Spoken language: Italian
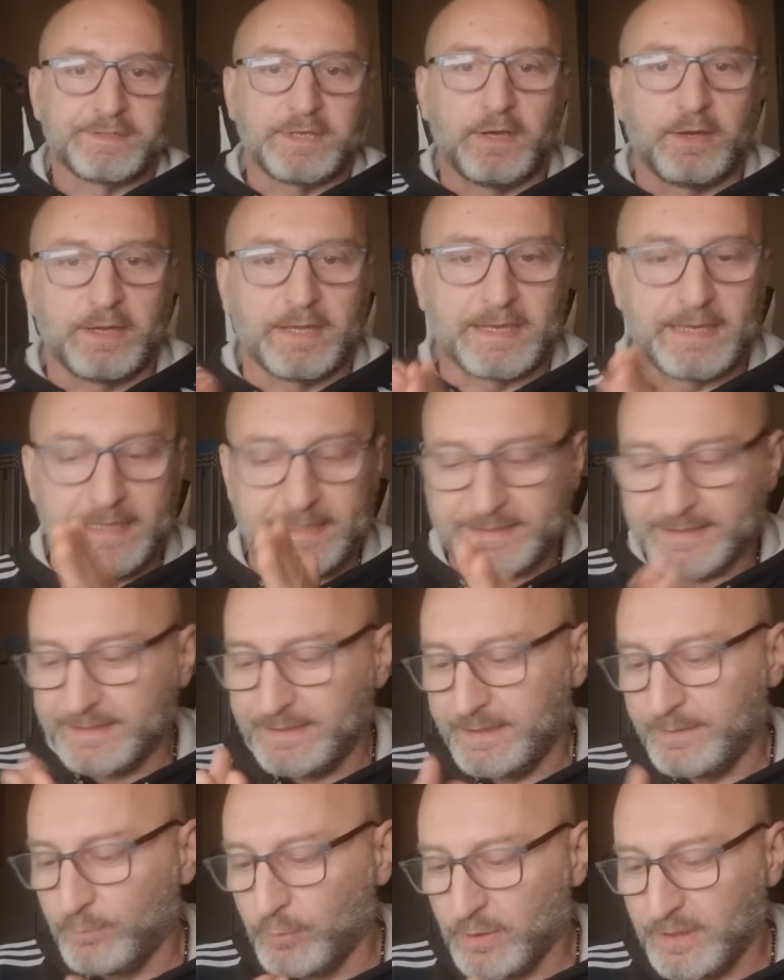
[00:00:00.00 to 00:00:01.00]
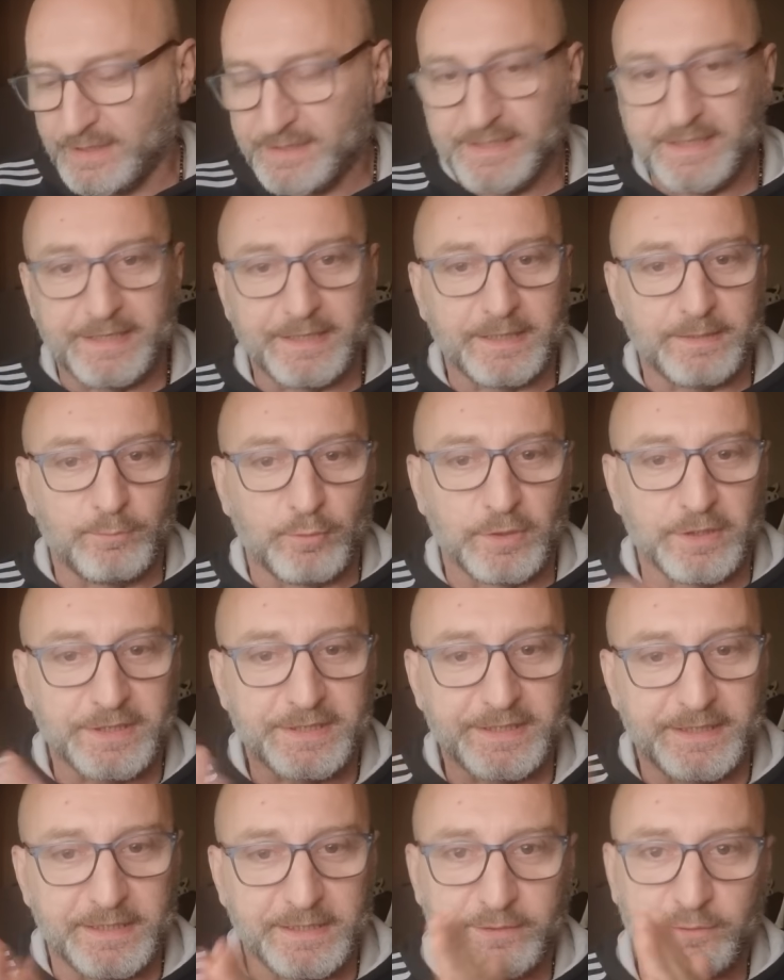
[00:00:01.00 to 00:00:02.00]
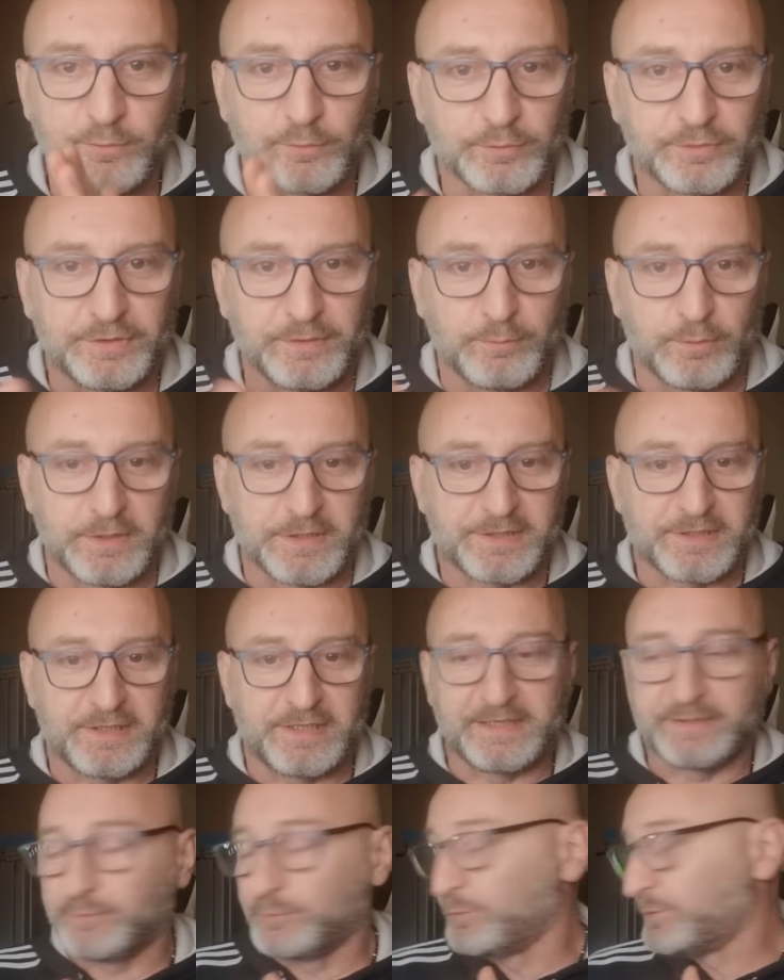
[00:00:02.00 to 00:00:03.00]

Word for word: Ciao ragazzi, buonasera, buonasera a tutti, buonasera a